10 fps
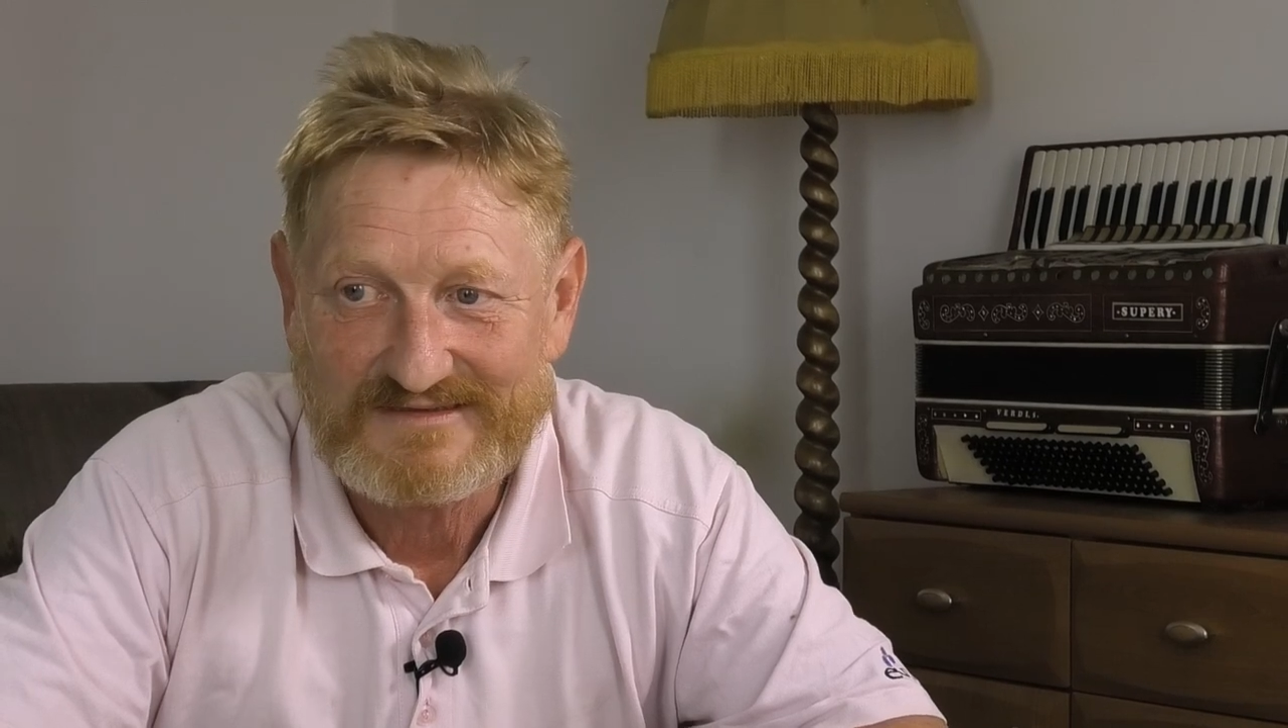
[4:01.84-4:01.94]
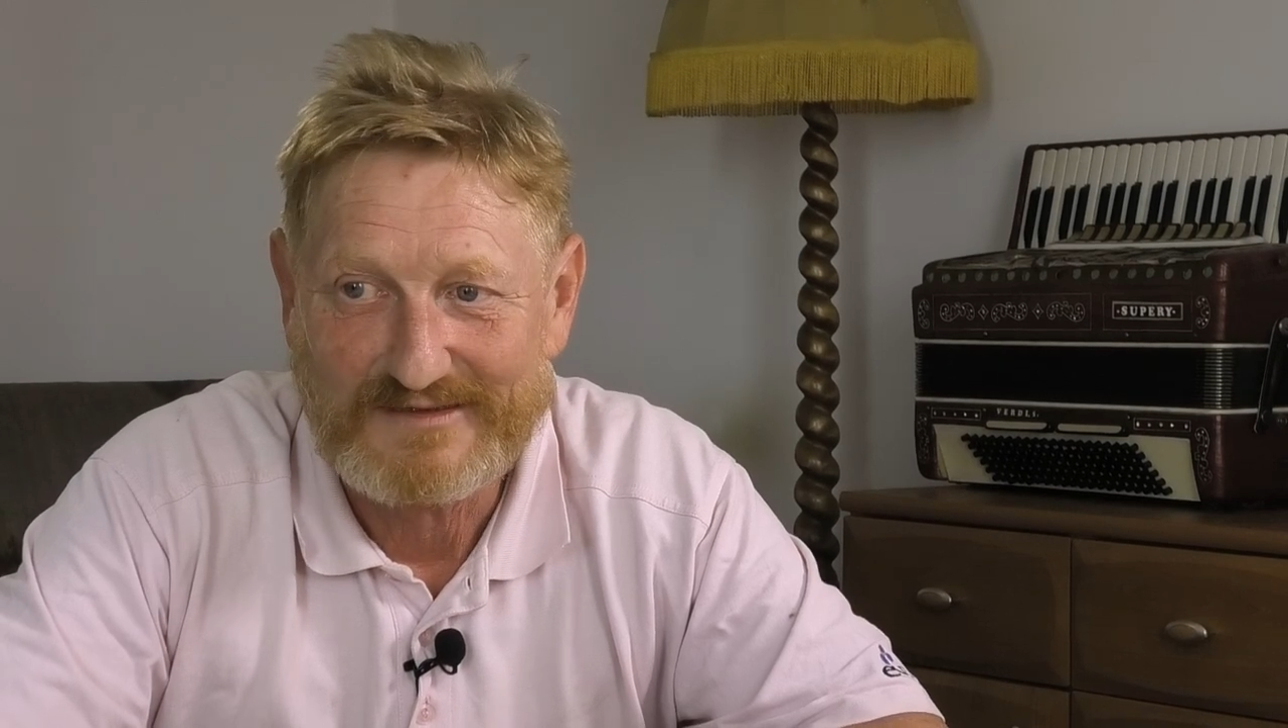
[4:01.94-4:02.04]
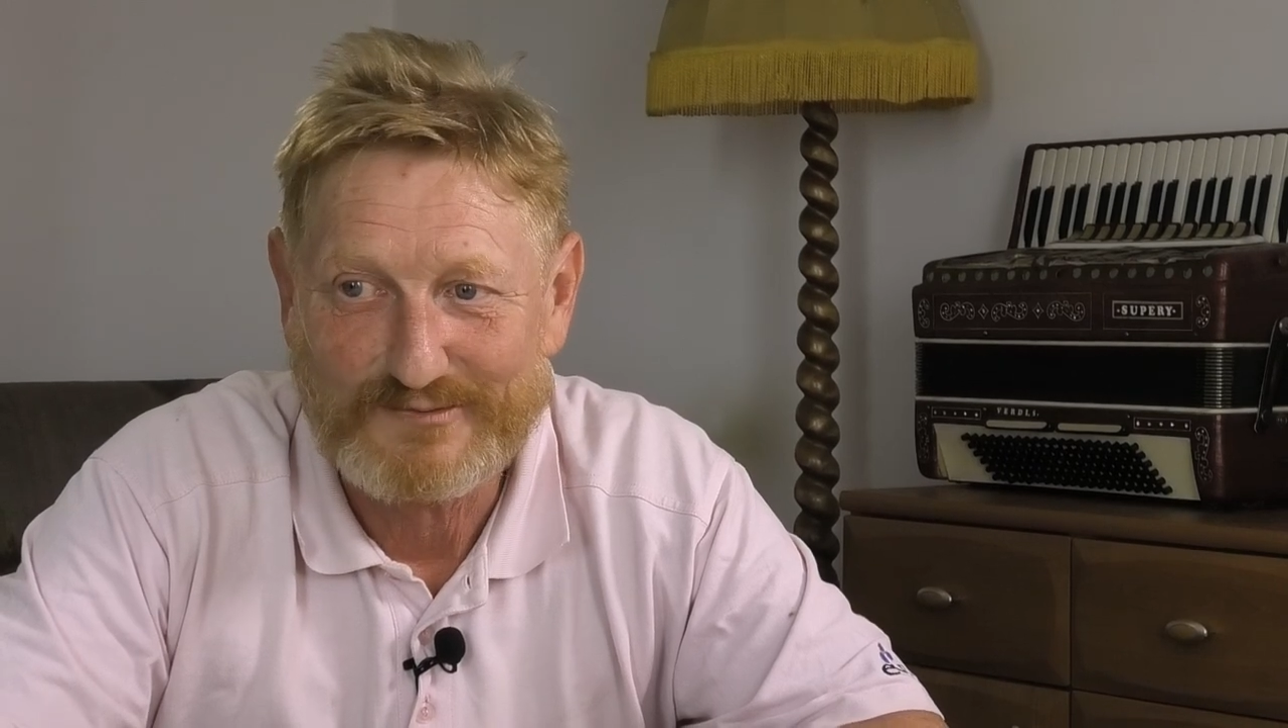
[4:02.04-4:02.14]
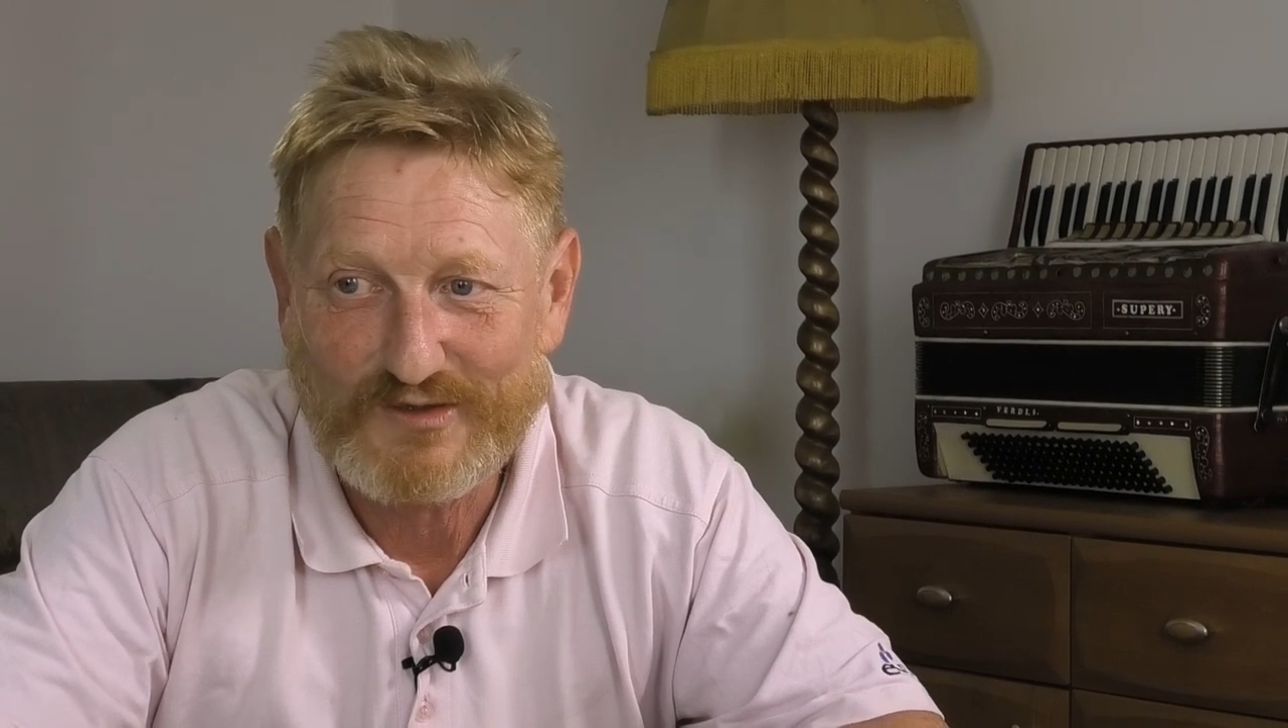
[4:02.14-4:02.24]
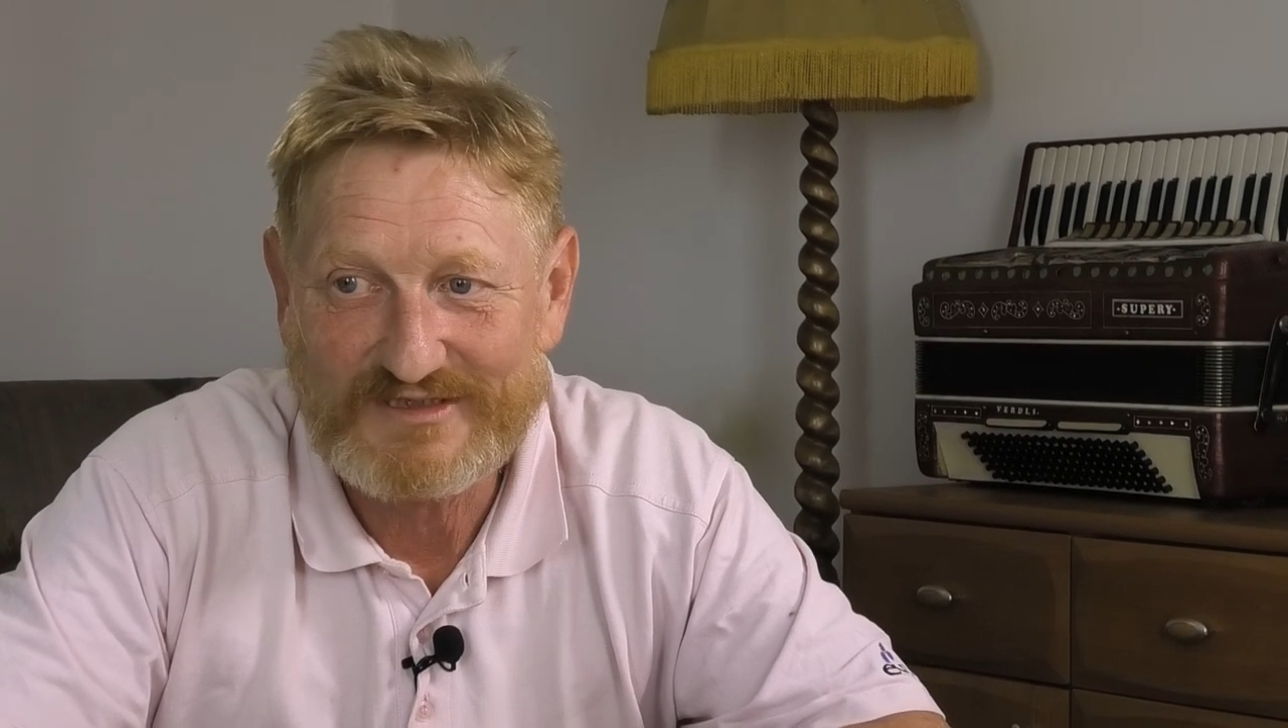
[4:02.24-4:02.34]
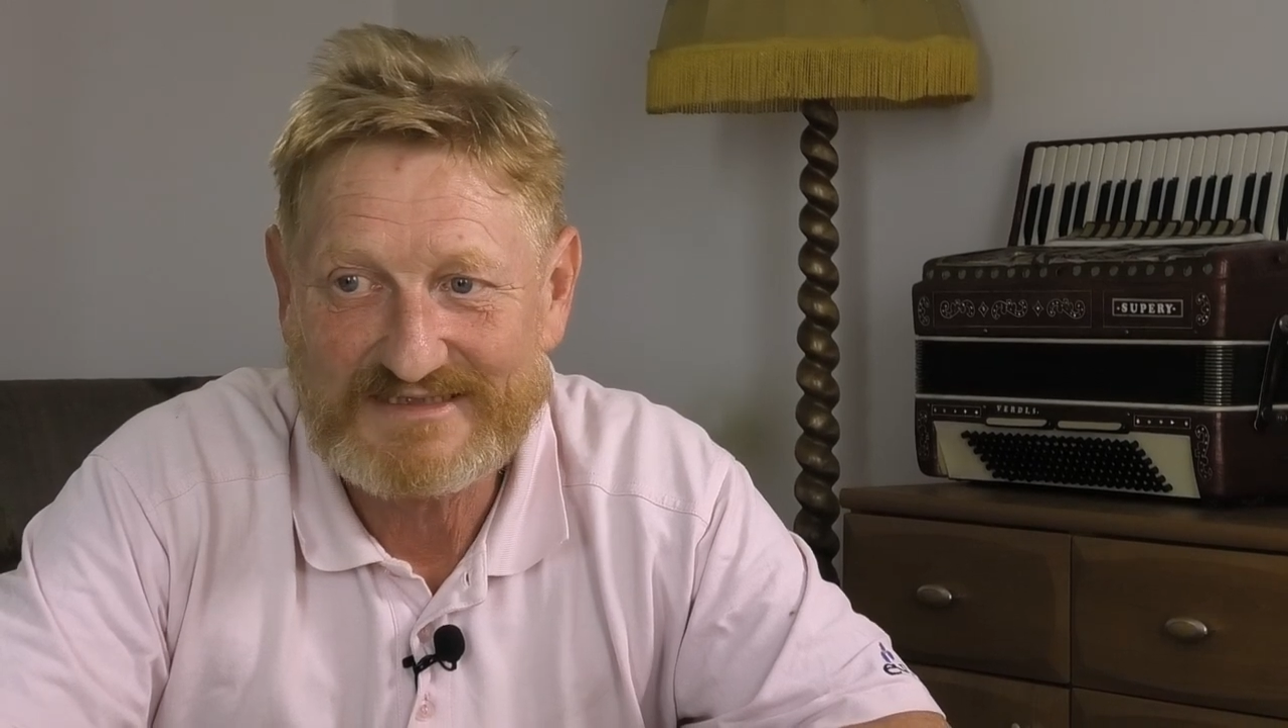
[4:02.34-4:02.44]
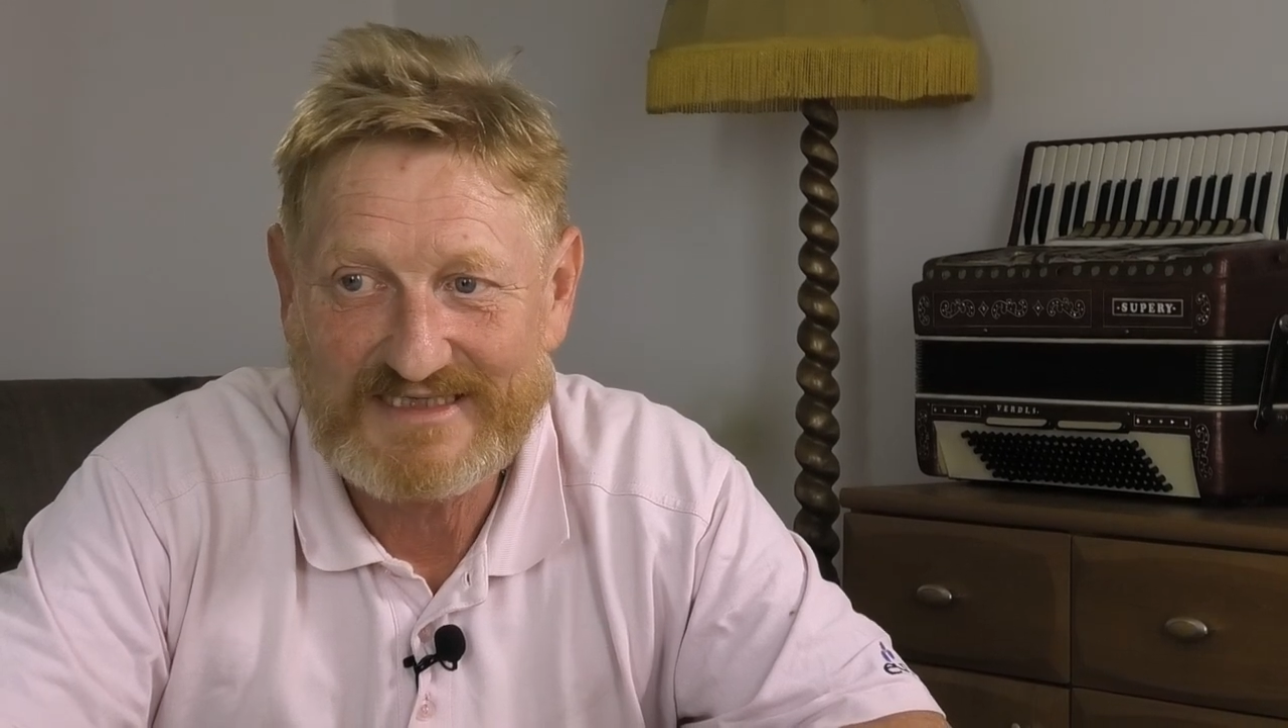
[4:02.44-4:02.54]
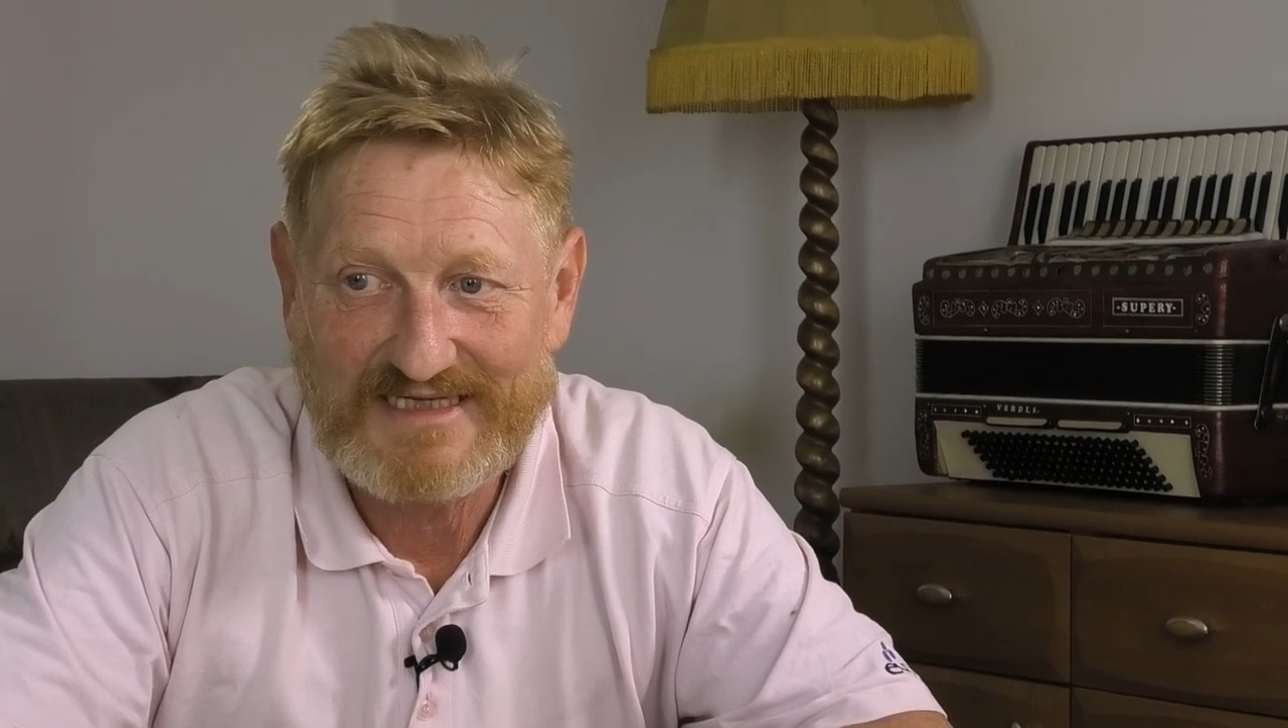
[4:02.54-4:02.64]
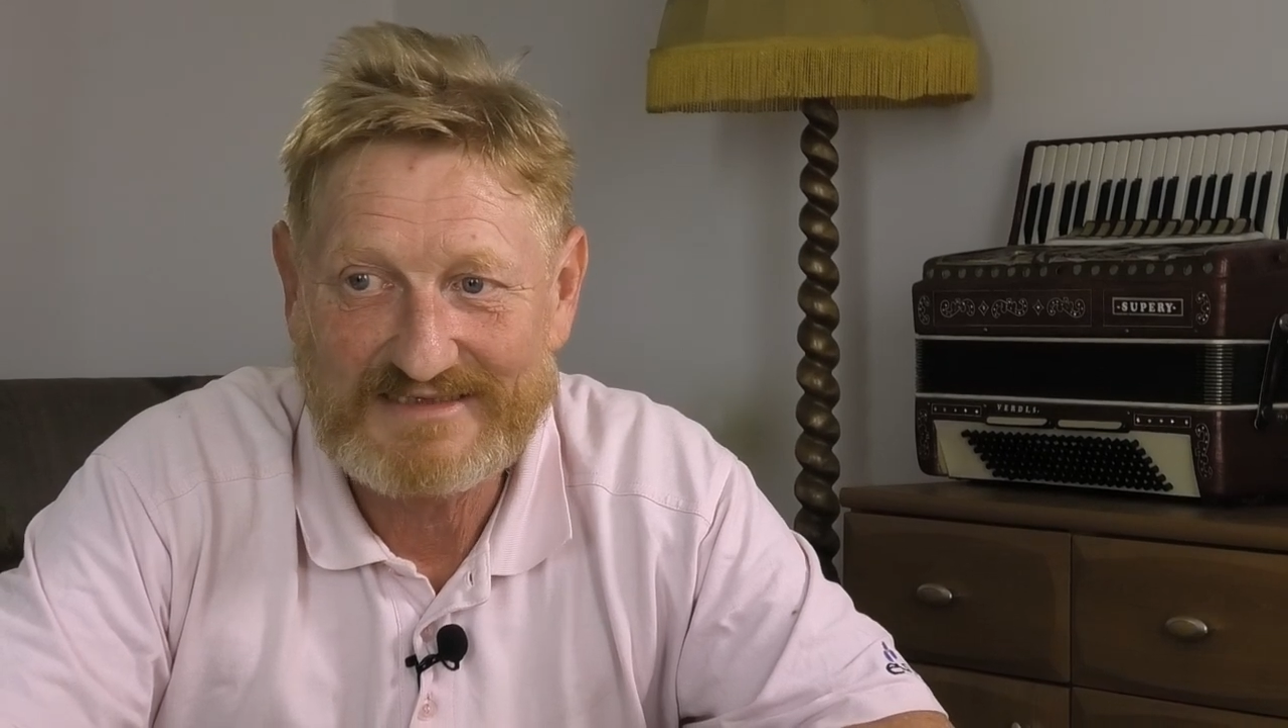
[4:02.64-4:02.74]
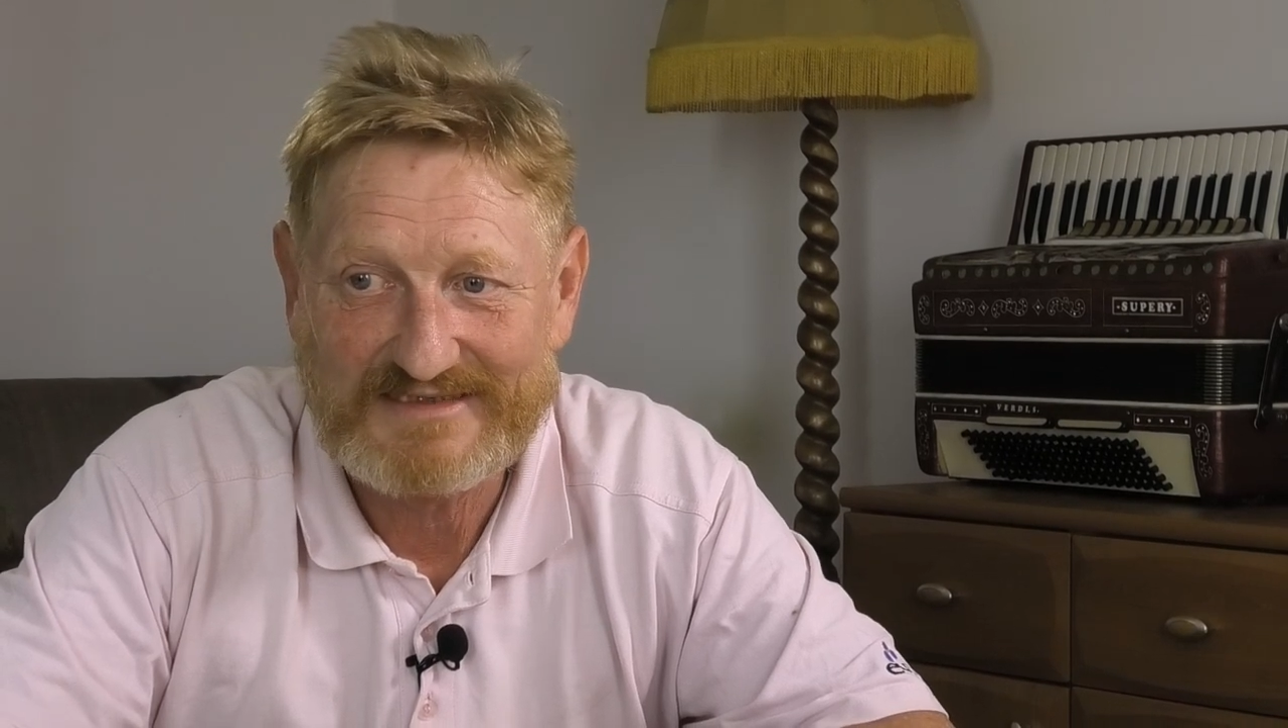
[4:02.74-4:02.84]
No,
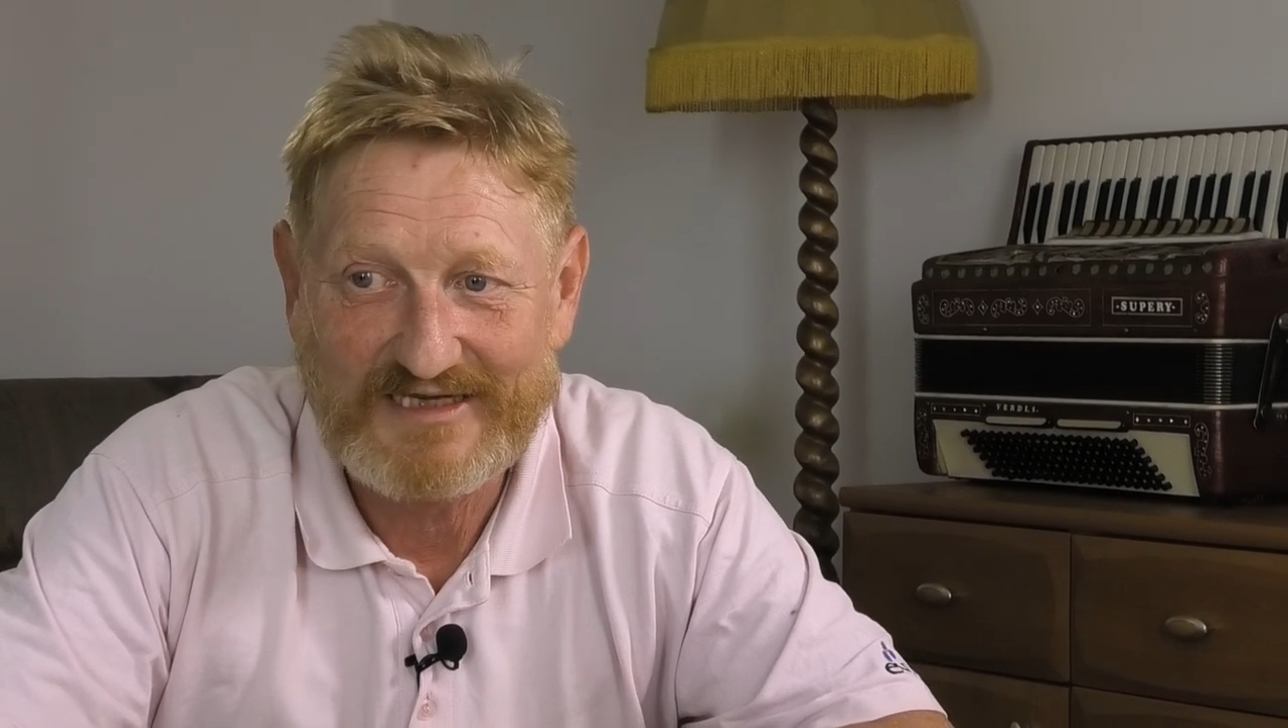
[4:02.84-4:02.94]
policja nas